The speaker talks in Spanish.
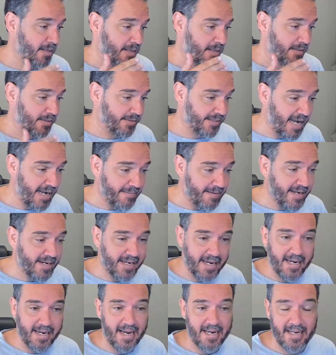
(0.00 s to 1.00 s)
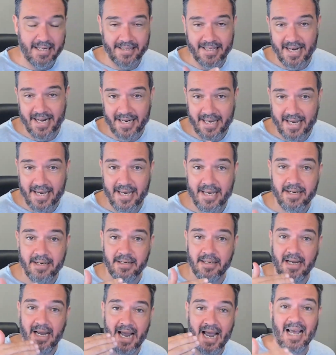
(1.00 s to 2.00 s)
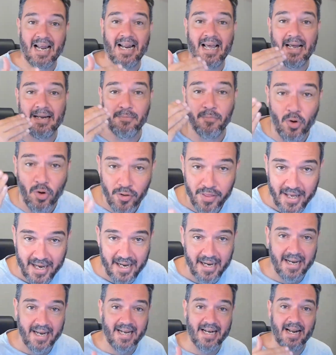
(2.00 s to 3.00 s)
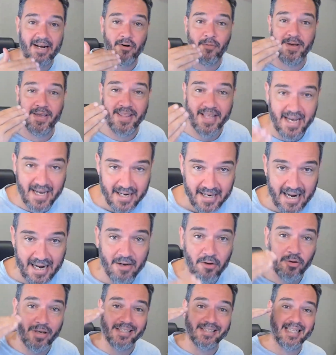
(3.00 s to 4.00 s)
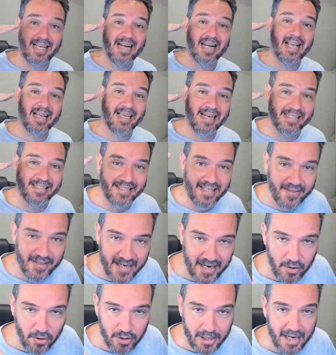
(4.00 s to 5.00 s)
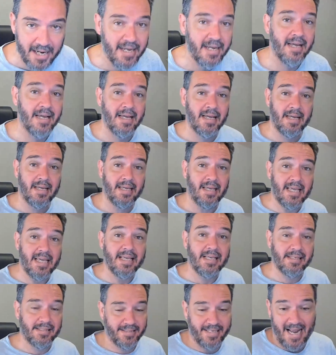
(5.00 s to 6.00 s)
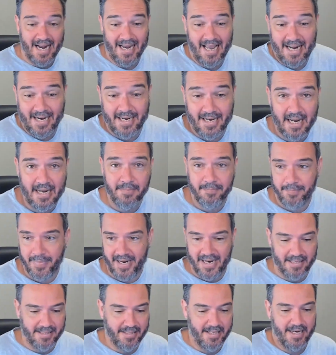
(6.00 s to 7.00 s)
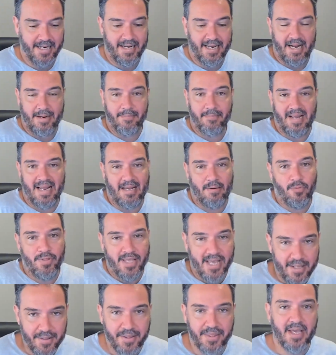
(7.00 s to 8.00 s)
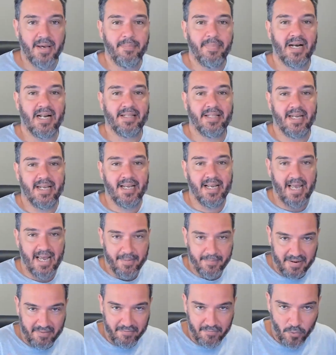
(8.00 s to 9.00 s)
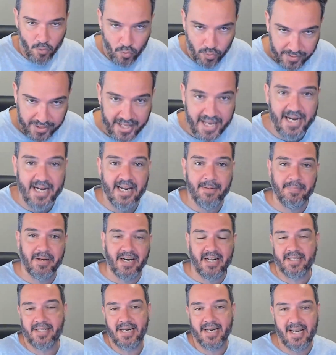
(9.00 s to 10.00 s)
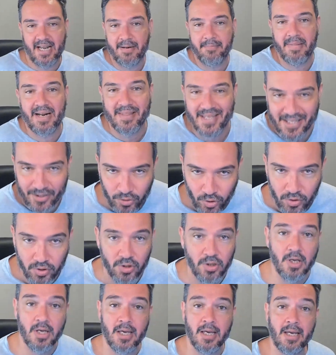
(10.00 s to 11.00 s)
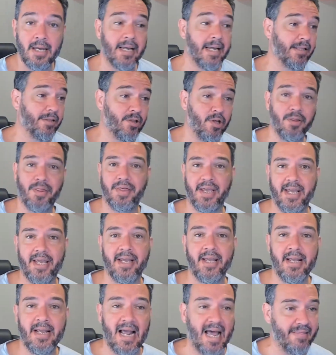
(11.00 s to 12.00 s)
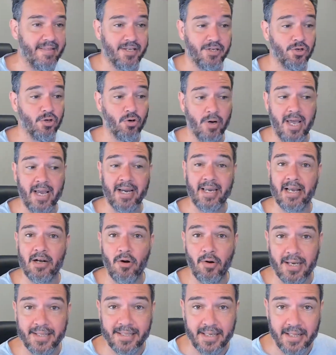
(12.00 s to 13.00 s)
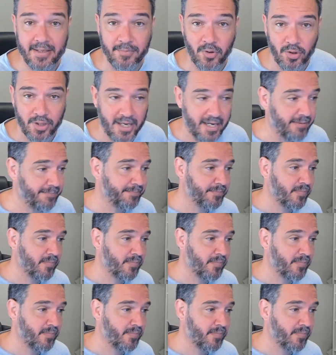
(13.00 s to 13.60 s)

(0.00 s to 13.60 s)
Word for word: sabe que tiene que ir a la moda, en la novedad, a lo que está en la cresta de la ola. Y se agarra para trincar más audiencia, para trincar más burdeles, para trincar más de todo. Entonces ha dicho, joder, ¿qué es lo que está de moda?